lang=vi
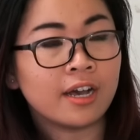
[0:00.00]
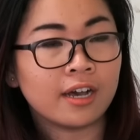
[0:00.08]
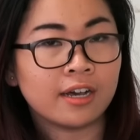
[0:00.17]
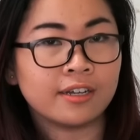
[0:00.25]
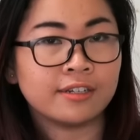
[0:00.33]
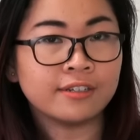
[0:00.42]

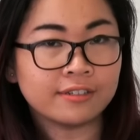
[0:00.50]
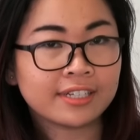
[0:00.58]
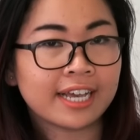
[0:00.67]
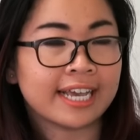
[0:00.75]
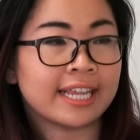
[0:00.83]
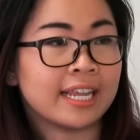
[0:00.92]
uh, nửa
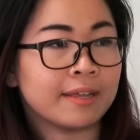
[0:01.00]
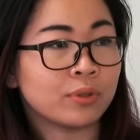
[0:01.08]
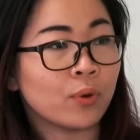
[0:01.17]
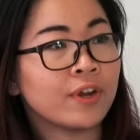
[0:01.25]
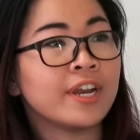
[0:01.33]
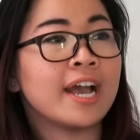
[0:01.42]
ngày là
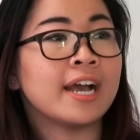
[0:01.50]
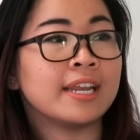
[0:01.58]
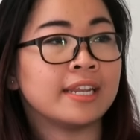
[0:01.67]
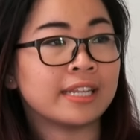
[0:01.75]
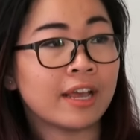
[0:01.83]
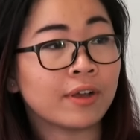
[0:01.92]
tối đa
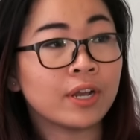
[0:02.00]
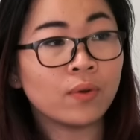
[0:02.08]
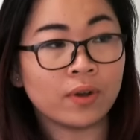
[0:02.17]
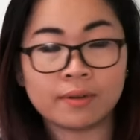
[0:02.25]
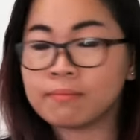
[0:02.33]
theo cái luật